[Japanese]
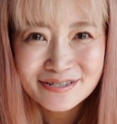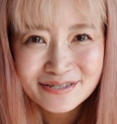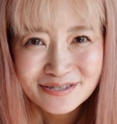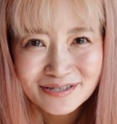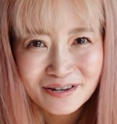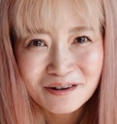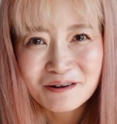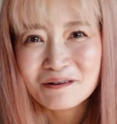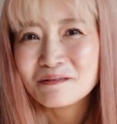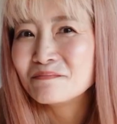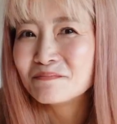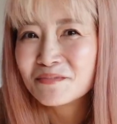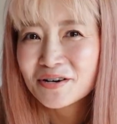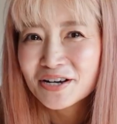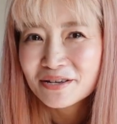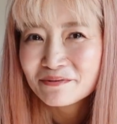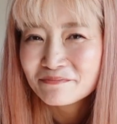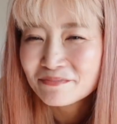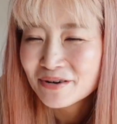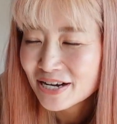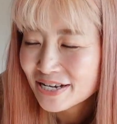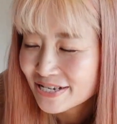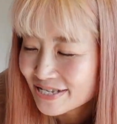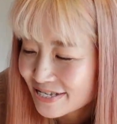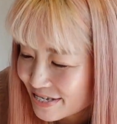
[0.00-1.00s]
ると思い
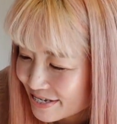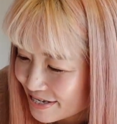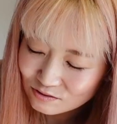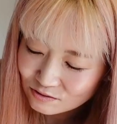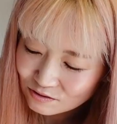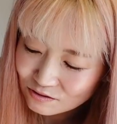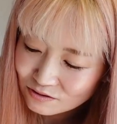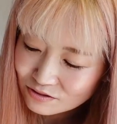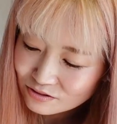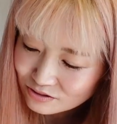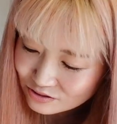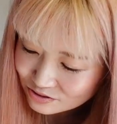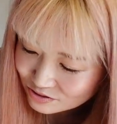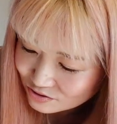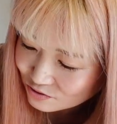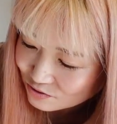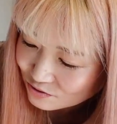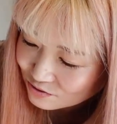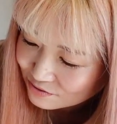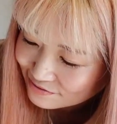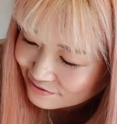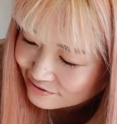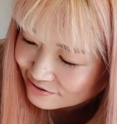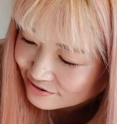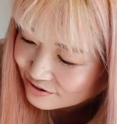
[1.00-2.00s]
ます。紺
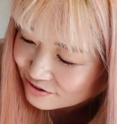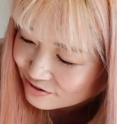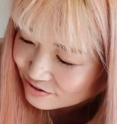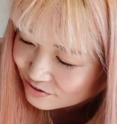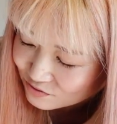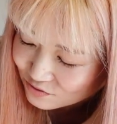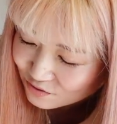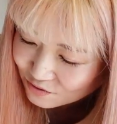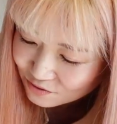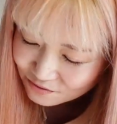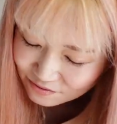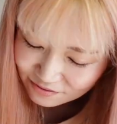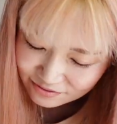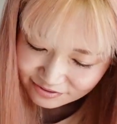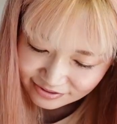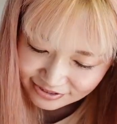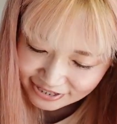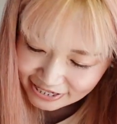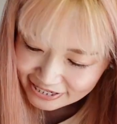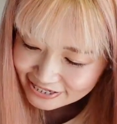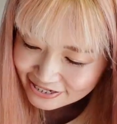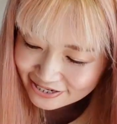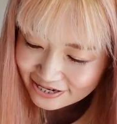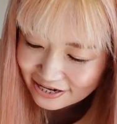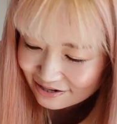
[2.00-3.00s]
と黒とこの
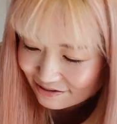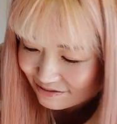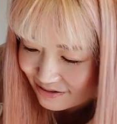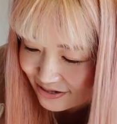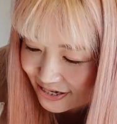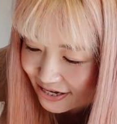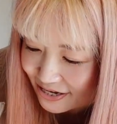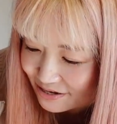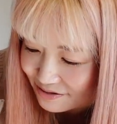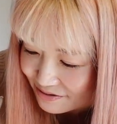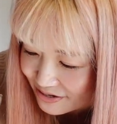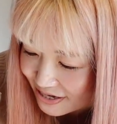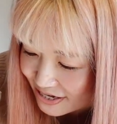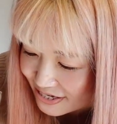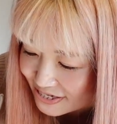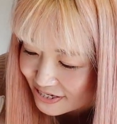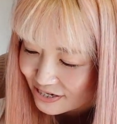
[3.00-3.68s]
ナチュラルっていうね